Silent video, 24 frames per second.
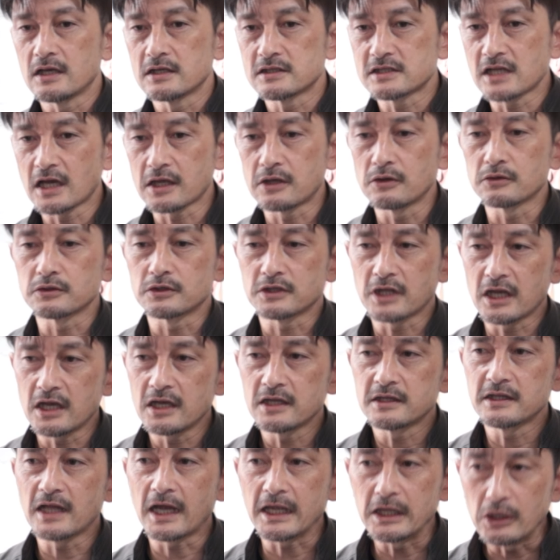作業の
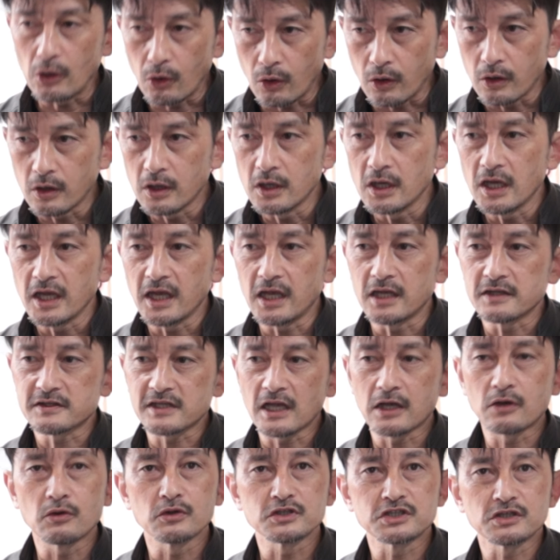ね、内容、
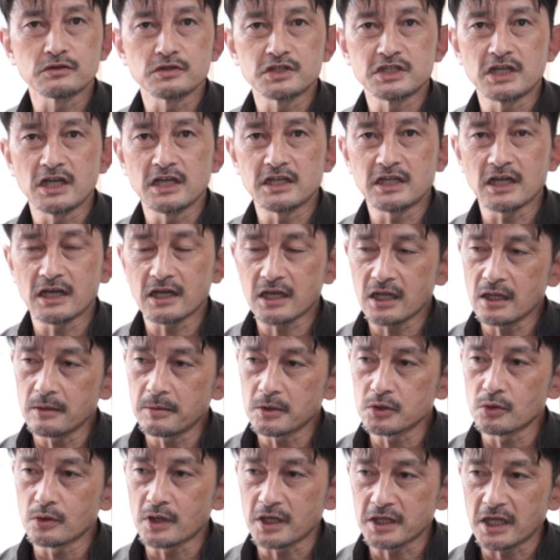再構築していただけれ
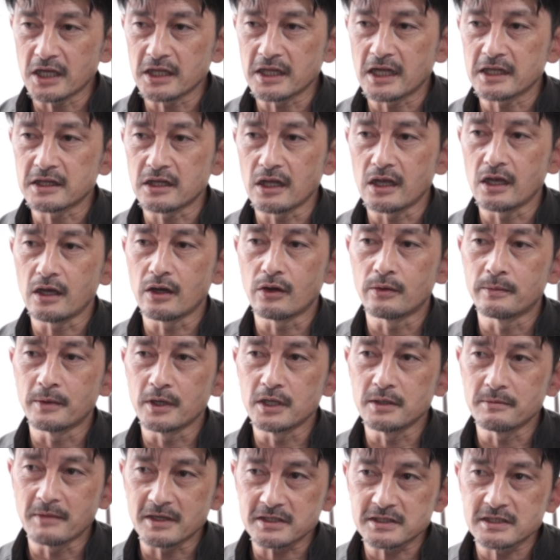ばどうかななんて
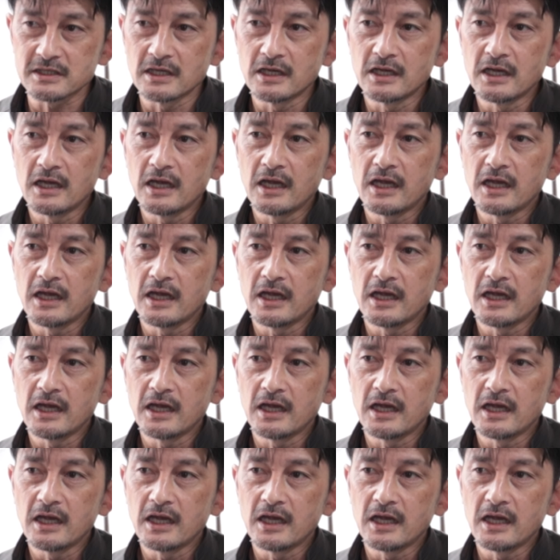思います。